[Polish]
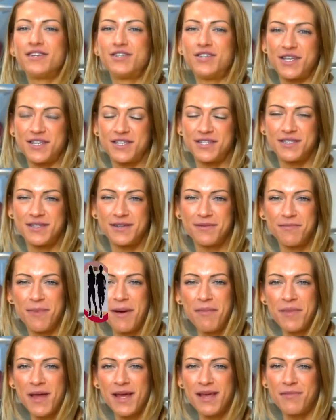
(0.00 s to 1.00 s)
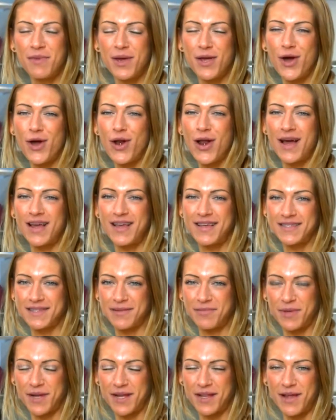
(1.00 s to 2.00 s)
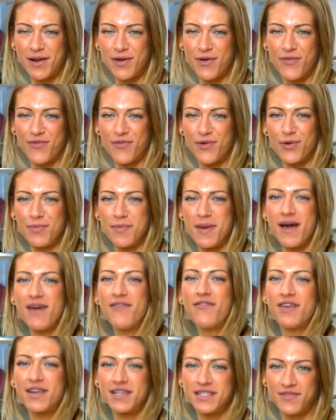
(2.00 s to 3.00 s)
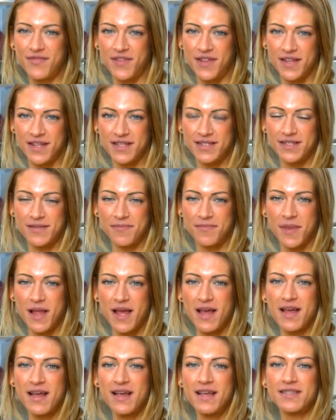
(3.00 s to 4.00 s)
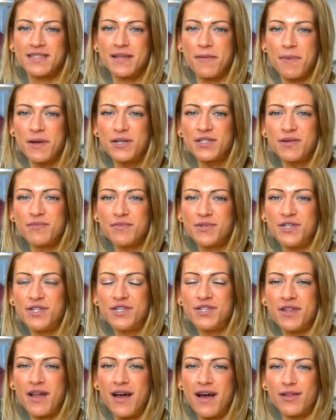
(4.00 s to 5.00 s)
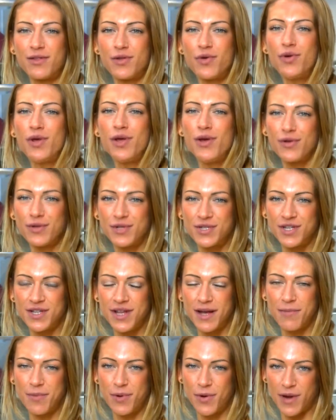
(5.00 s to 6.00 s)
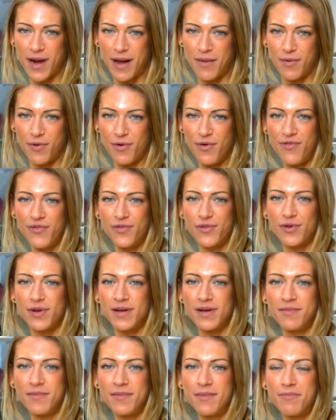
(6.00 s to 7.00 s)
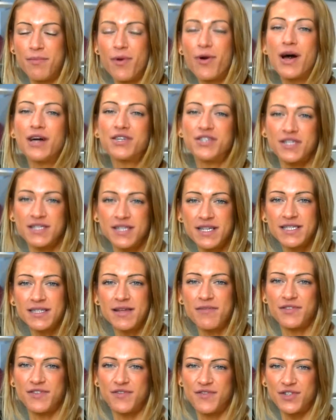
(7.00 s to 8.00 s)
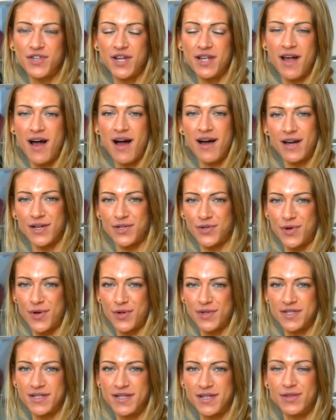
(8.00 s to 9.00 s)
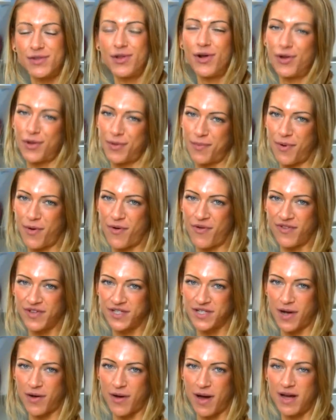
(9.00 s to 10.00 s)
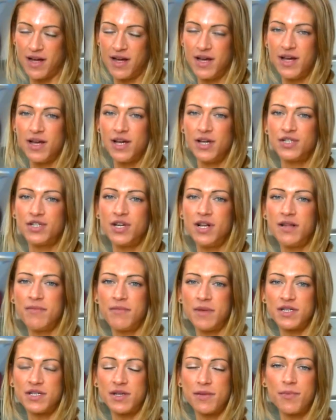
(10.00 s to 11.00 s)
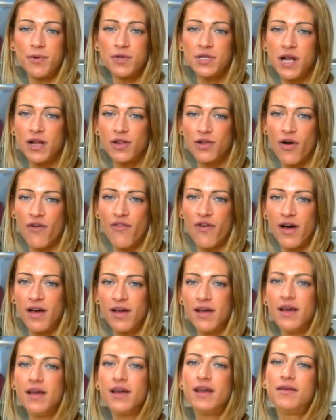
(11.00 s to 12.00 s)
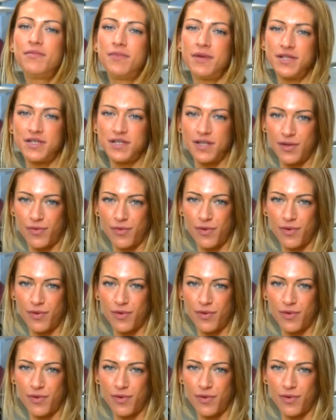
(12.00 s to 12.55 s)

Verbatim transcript: Cześć, mam na imię Jola i jestem trenerką w klubie Everest Fitness. Zapraszam dziś na drugi odcinek programu, w którym pokażę zestaw ćwiczeń angażujący dolną połowę ciała, czyli mięśnie pośladkowe i mięśnie